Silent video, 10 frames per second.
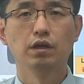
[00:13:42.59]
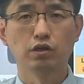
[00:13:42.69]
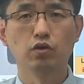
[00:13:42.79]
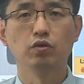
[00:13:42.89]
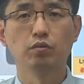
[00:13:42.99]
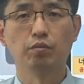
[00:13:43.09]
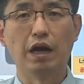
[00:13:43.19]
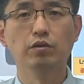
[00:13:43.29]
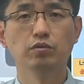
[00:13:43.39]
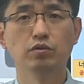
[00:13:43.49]
그런
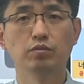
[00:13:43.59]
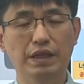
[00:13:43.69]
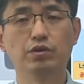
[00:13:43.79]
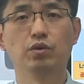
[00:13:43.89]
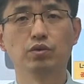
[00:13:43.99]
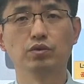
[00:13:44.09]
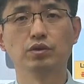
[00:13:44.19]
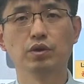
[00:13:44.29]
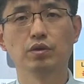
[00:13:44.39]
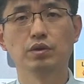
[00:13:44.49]
마음으로 만들었거든요.